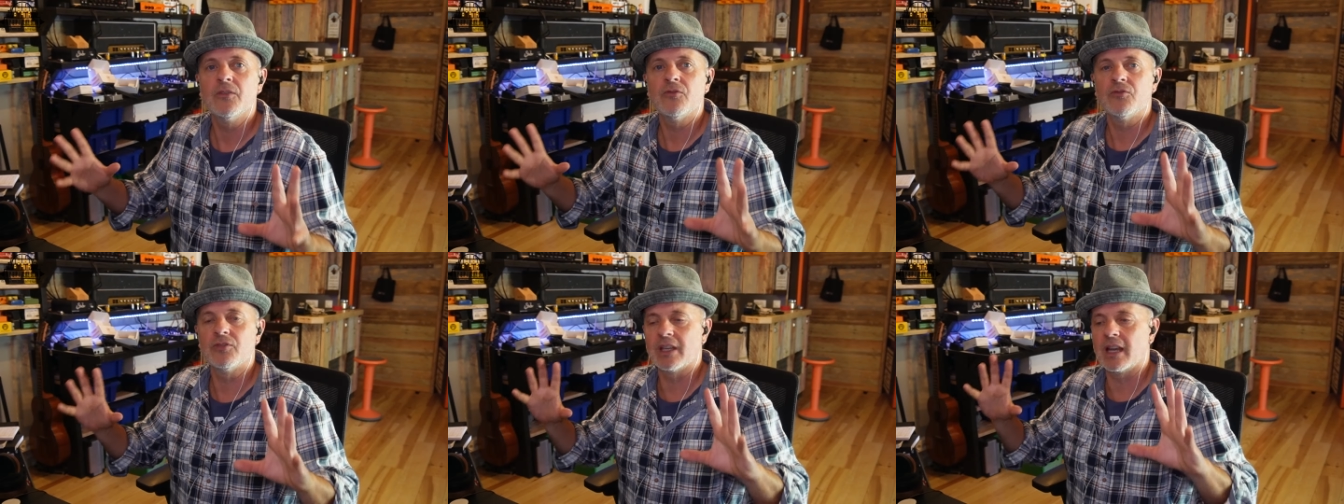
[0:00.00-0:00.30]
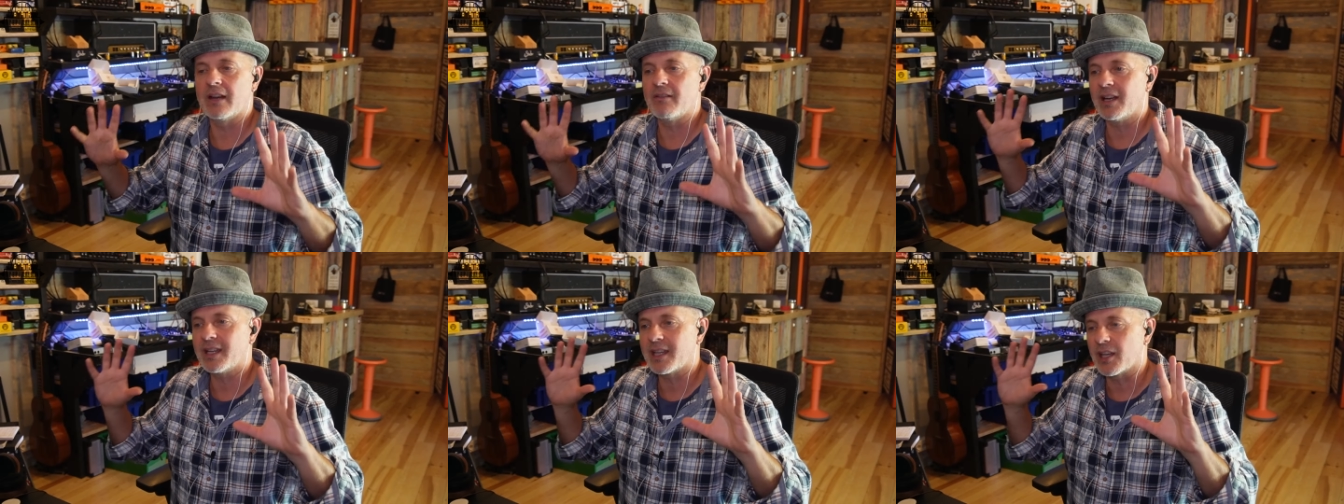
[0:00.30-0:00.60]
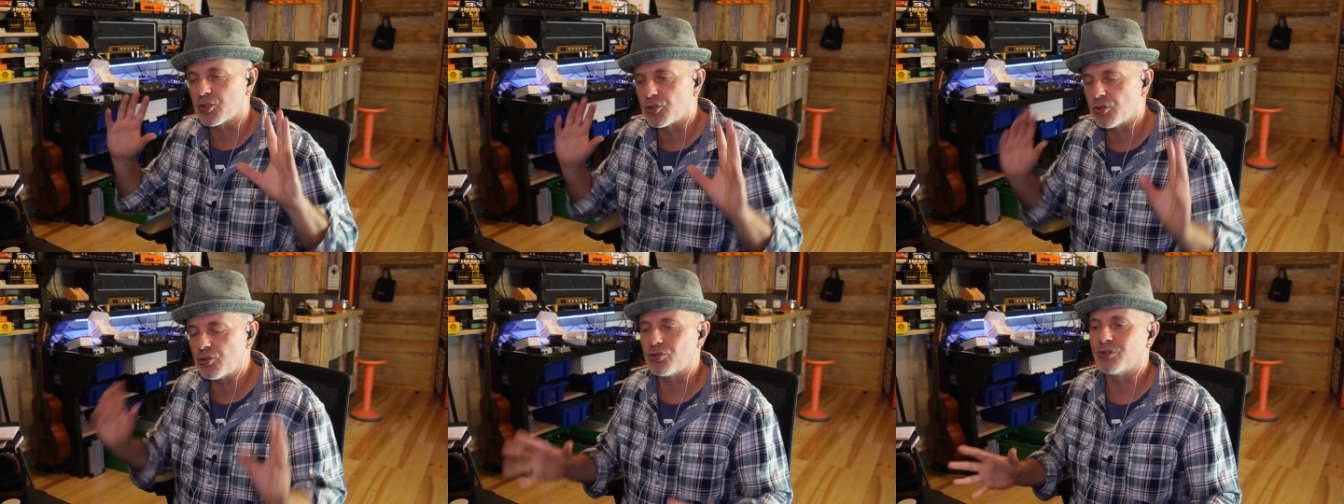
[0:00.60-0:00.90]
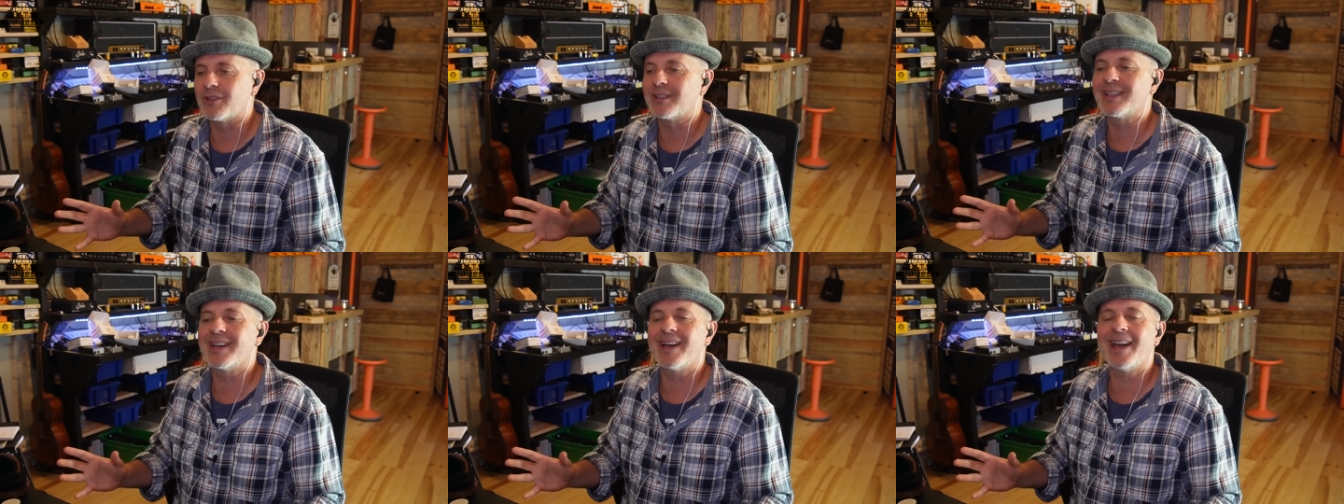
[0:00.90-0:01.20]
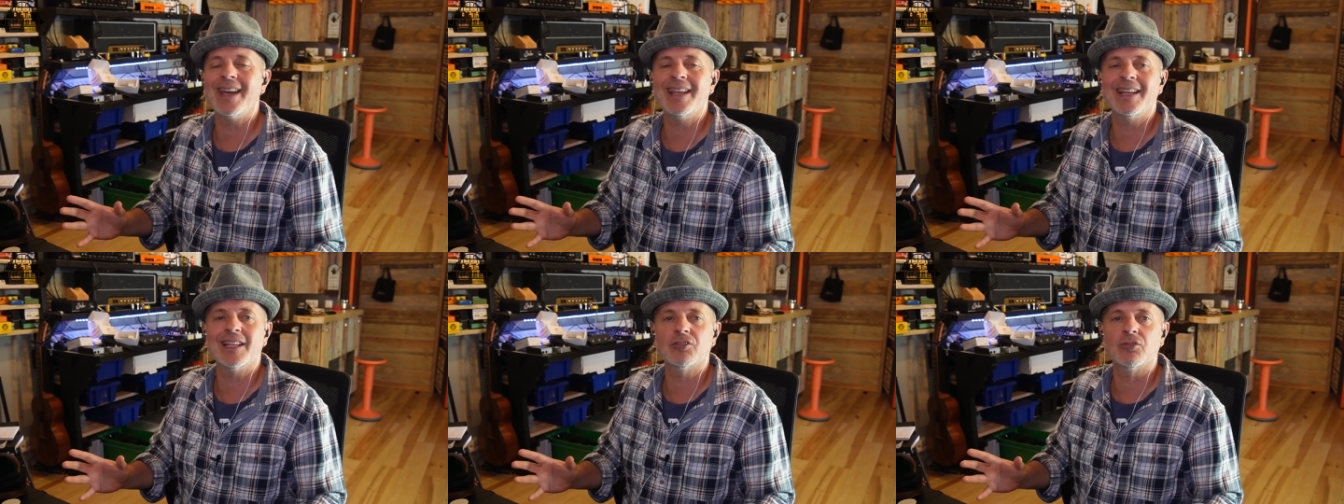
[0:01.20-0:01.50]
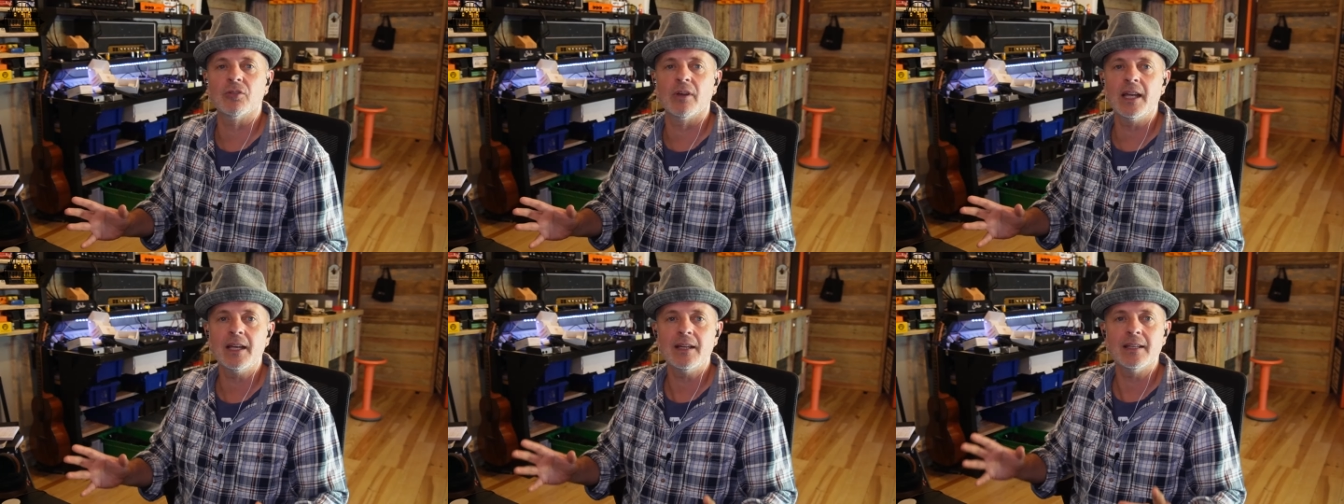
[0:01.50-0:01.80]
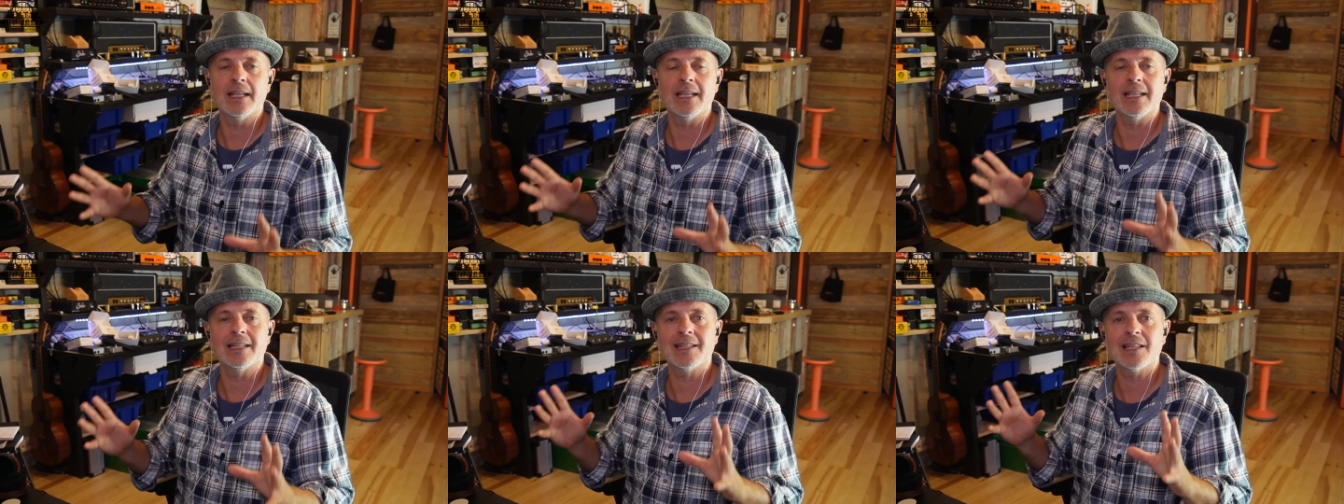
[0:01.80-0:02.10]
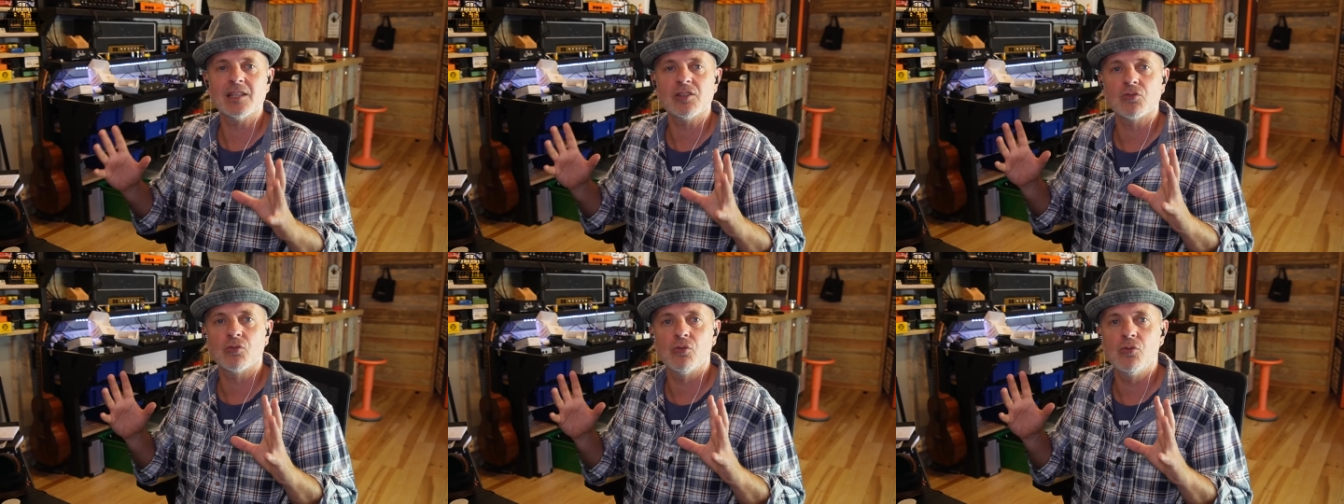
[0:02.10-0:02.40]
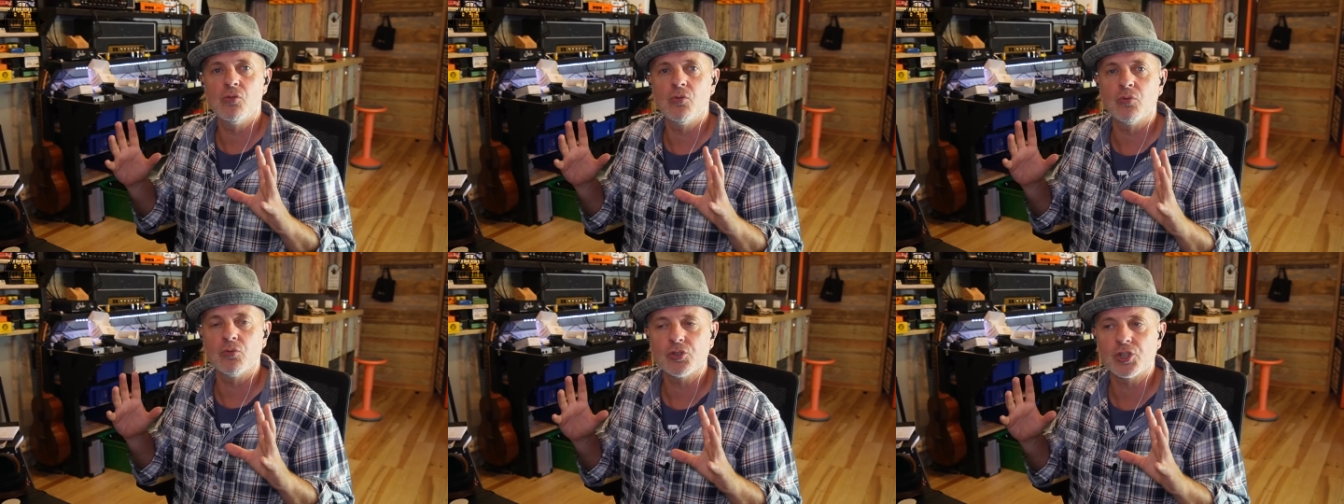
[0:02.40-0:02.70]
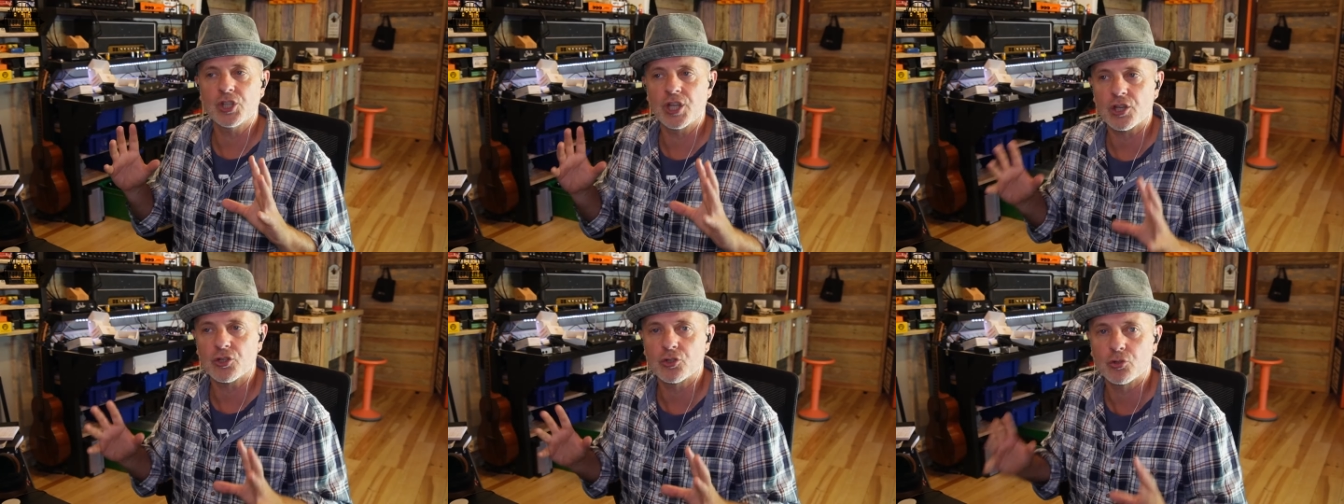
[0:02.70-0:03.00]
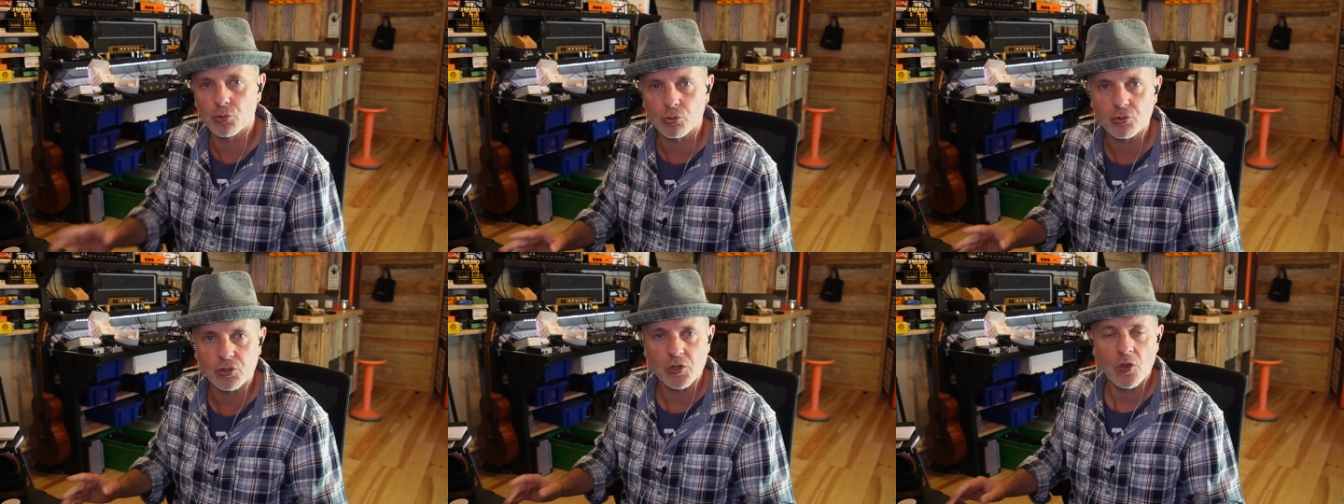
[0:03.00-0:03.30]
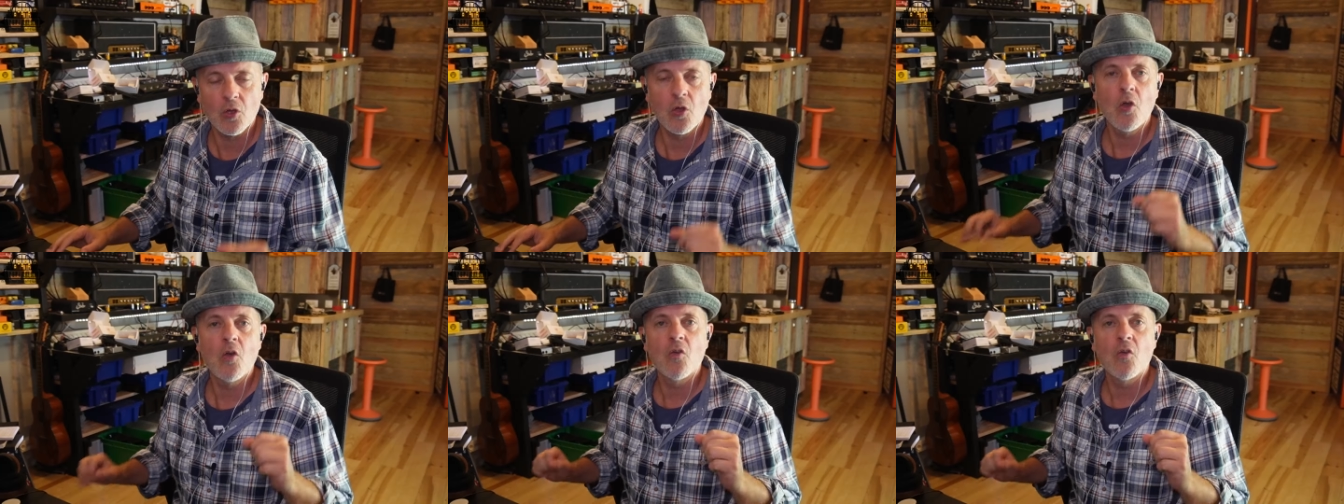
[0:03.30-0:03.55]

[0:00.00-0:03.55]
Vous allez avoir quelque chose de très naturel et c'est ce que l'on cherche tous.